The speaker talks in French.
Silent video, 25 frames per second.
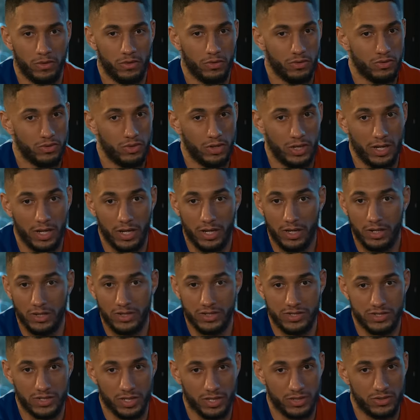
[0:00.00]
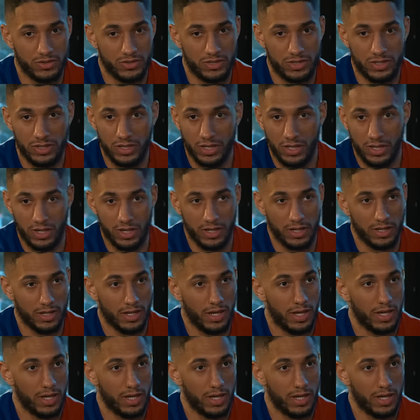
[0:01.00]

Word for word: Donc de là, j'ai réussi à,